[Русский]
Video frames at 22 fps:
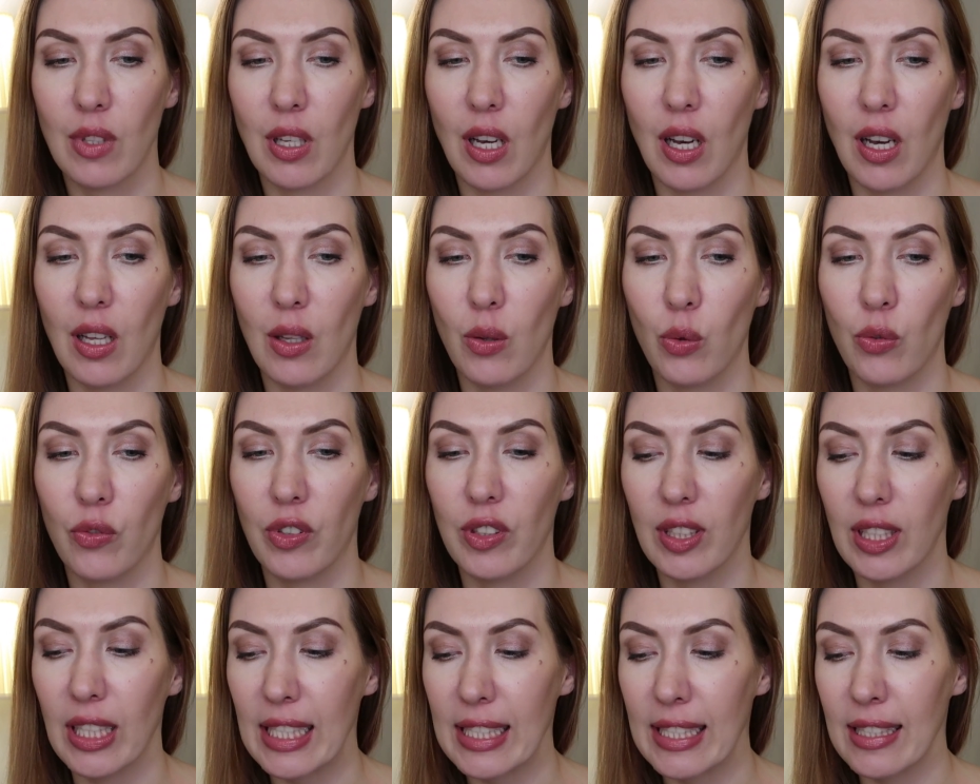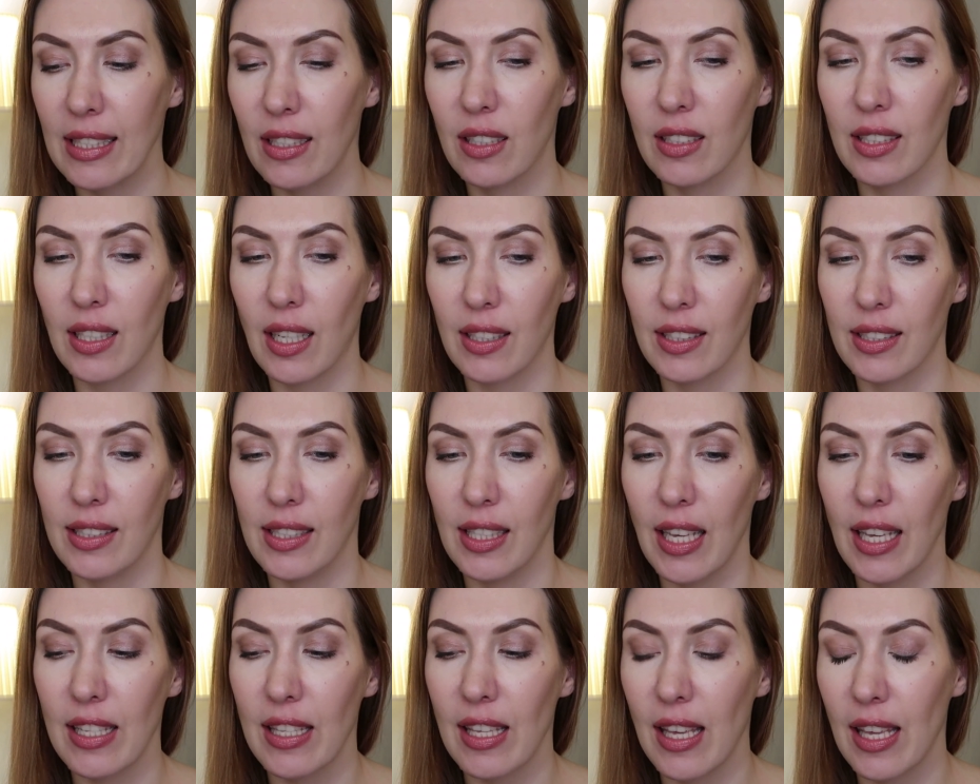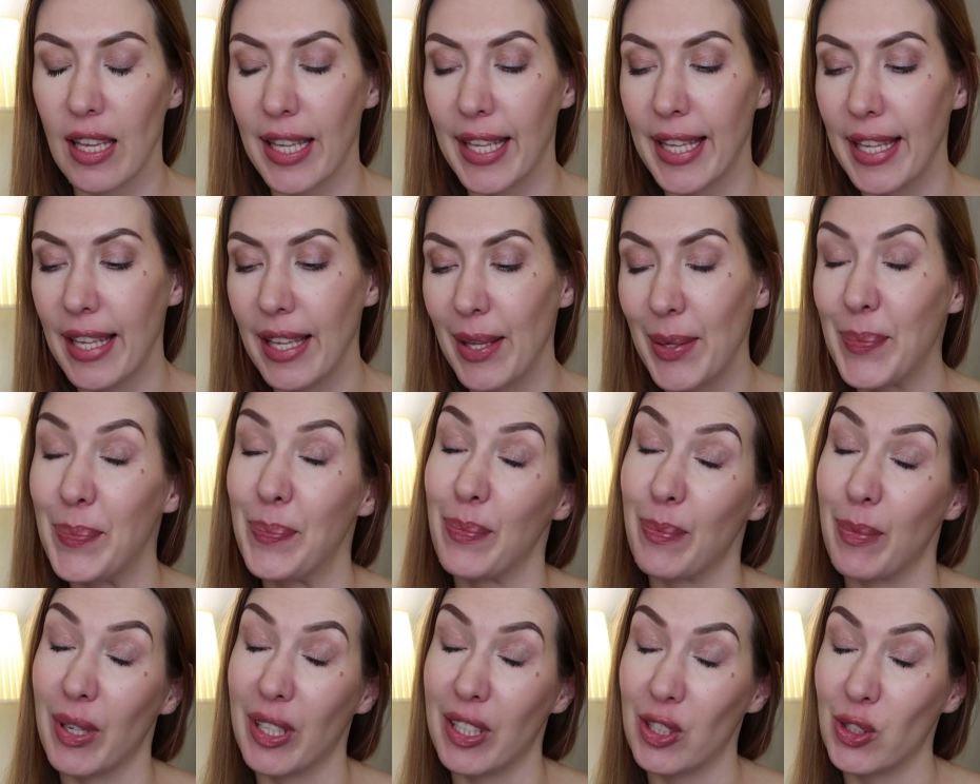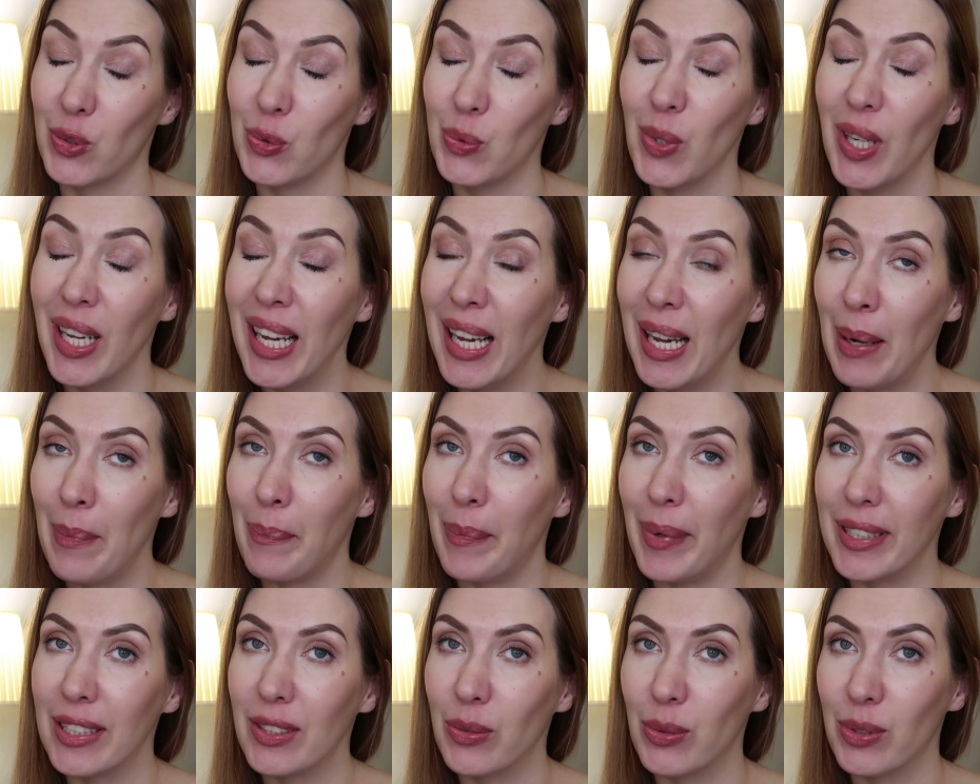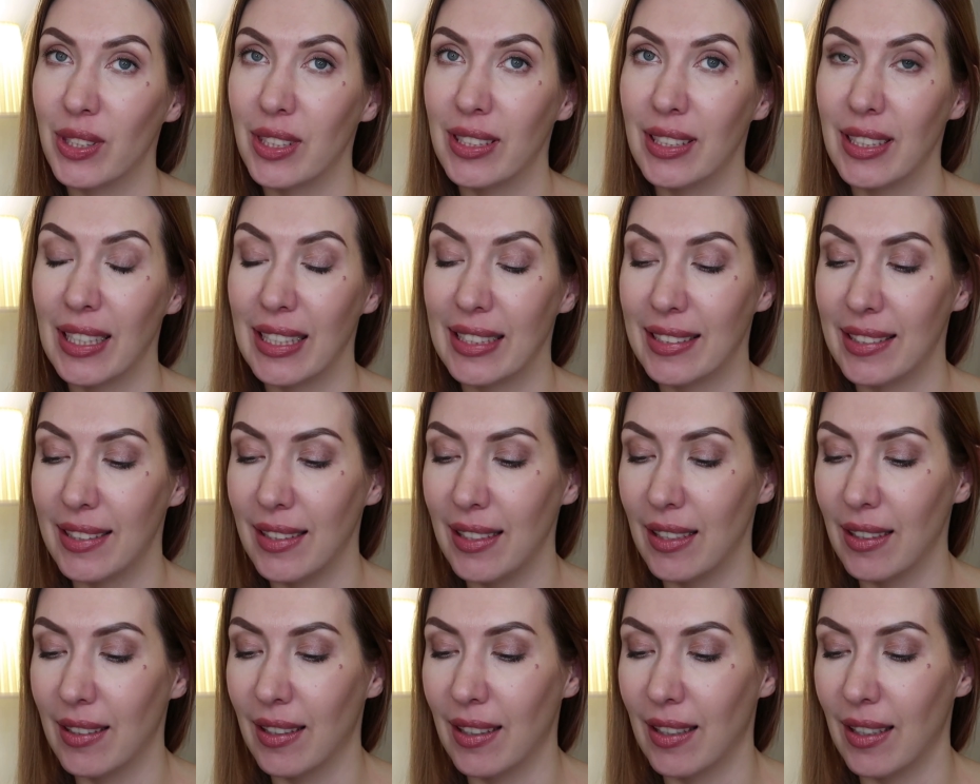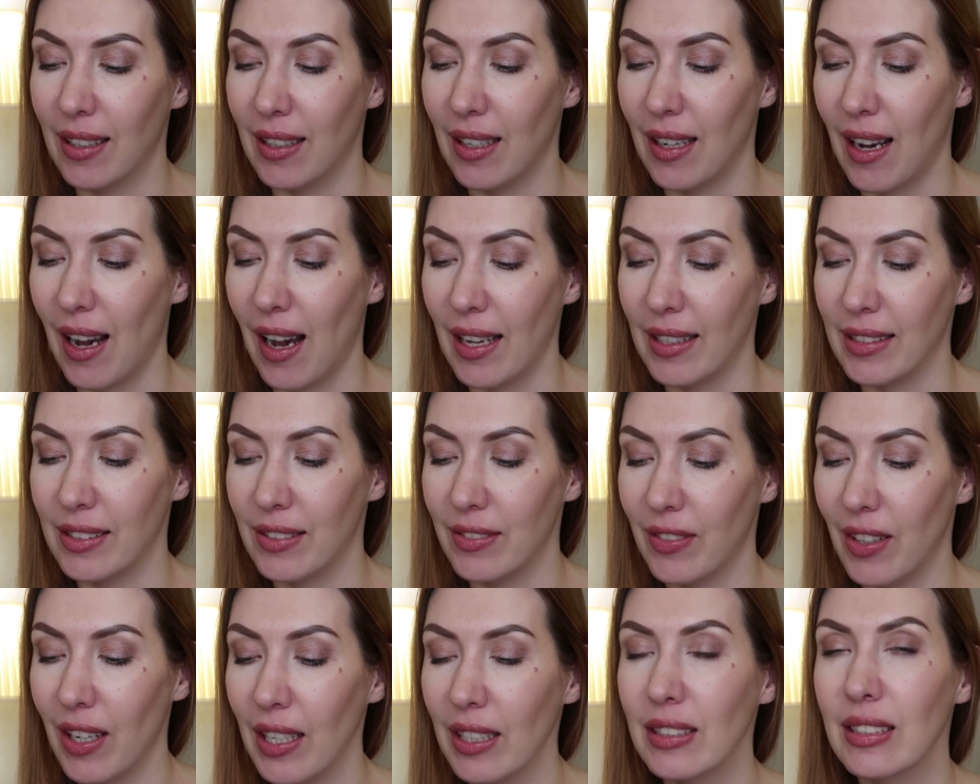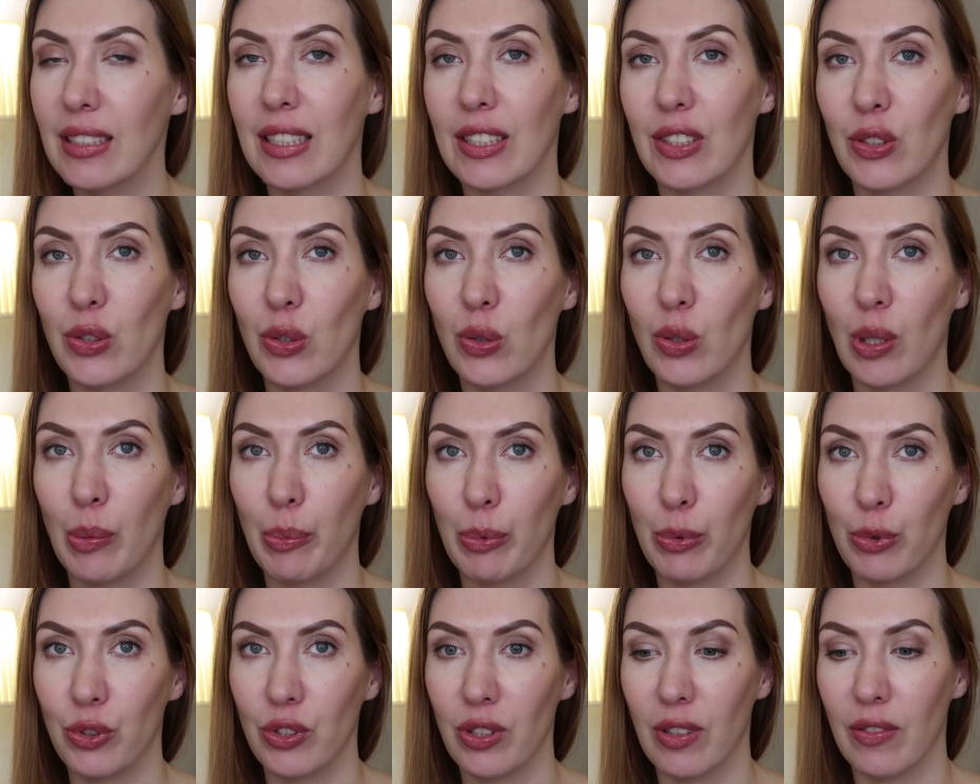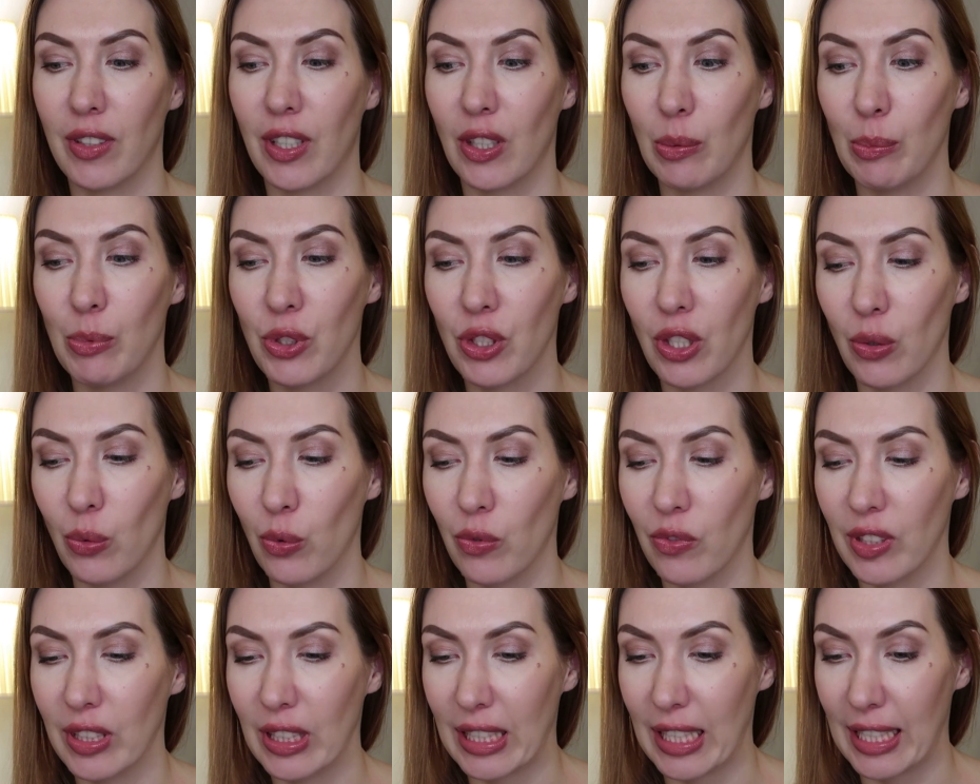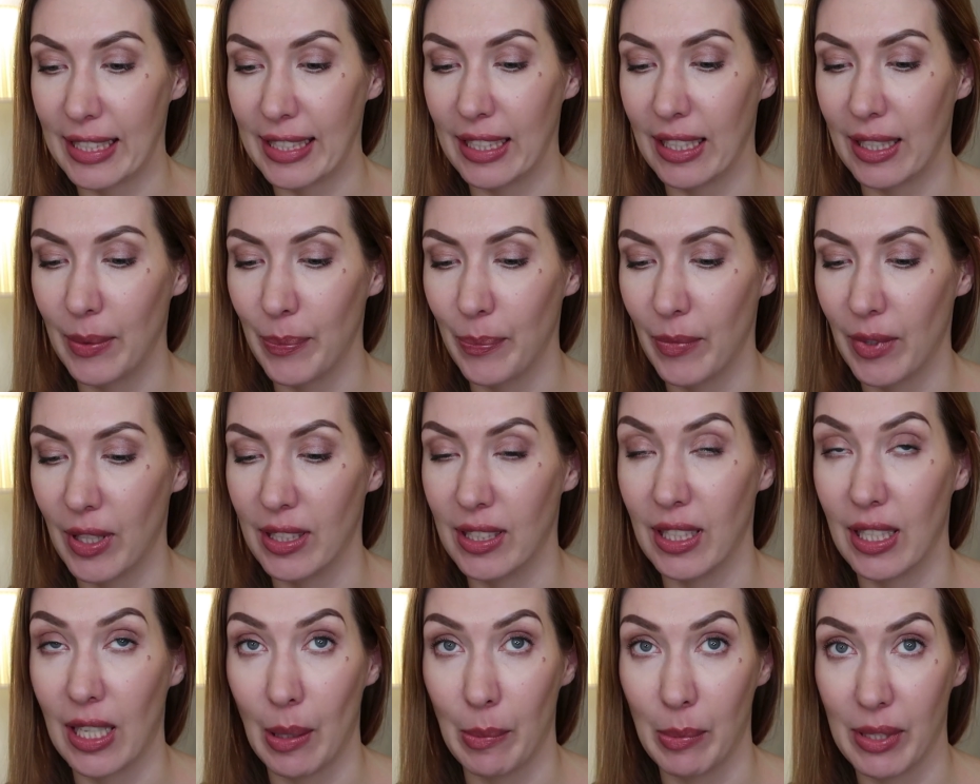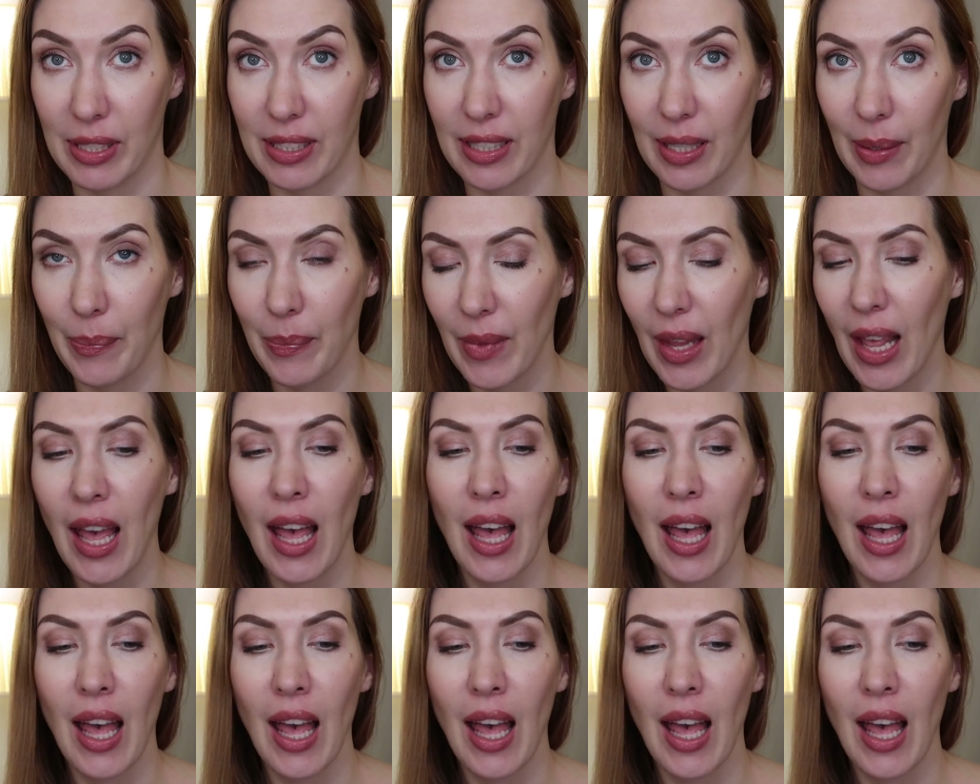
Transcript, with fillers: а, Look Fantastic тени и покажу палетку теней Sleek Eye а, Divine, которую я получила в коробочке Look Fantastic на декабрьской.